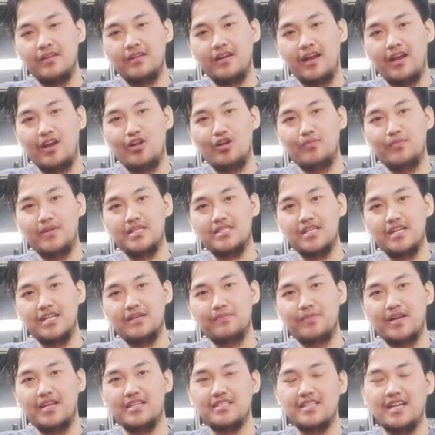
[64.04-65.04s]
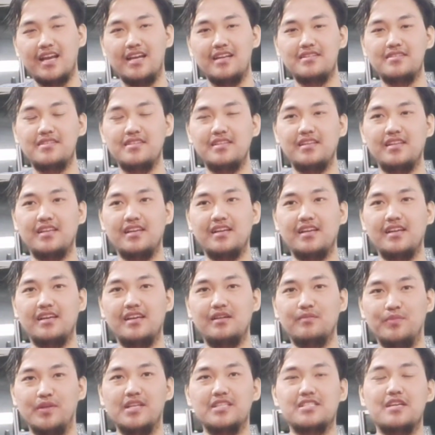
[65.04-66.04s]
Kalau masalah perasaan sih ya
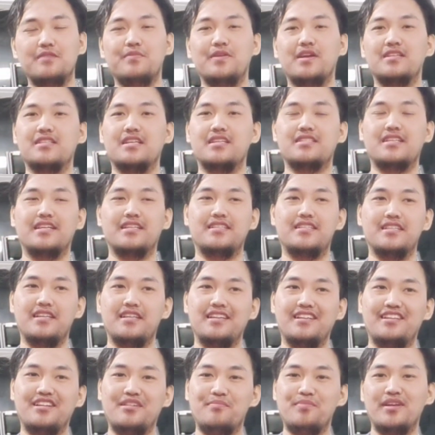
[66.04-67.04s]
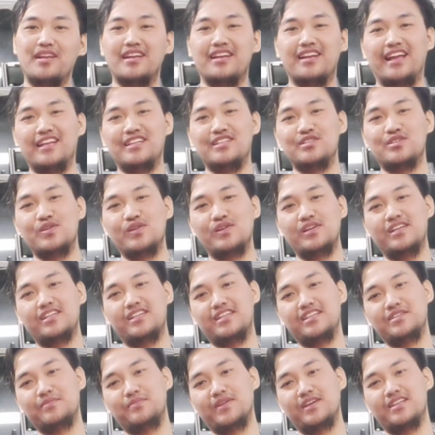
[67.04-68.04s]
biasa-biasa saja, dibikin enjoy
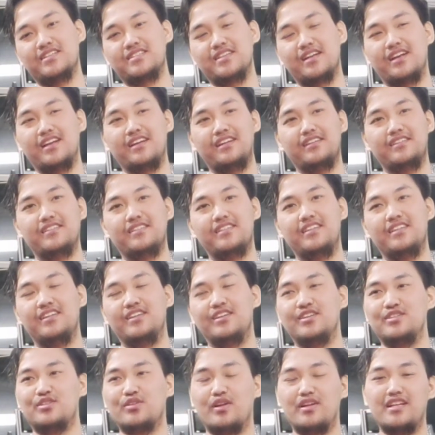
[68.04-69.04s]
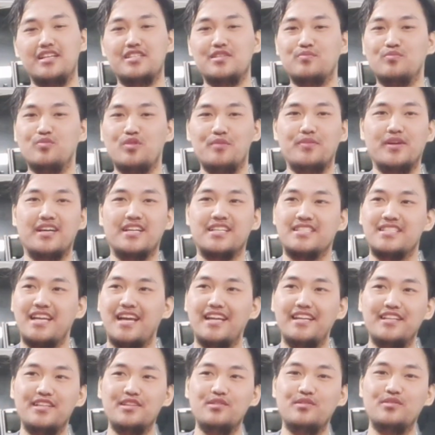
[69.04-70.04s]
dan dibikin seneng. Soalnya semua
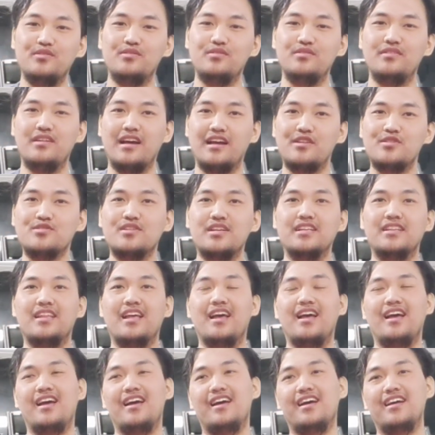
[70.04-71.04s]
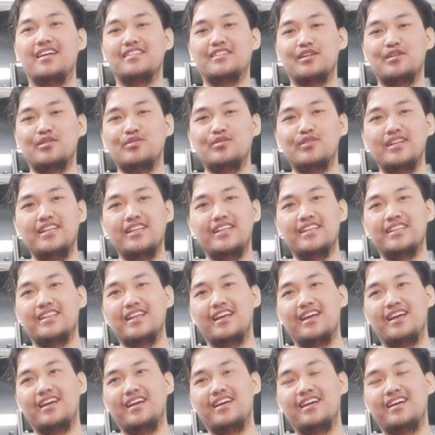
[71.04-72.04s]
pekerjaan itu harus kita tekuni, kita
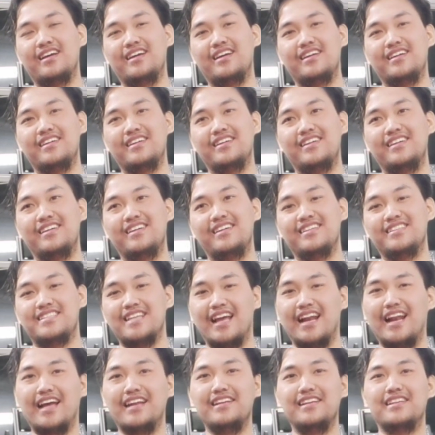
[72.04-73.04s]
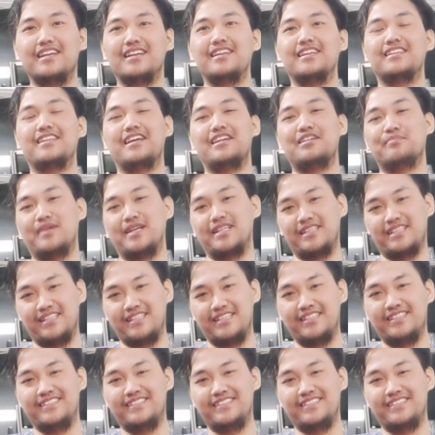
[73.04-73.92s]
jalani dan kita nikmati.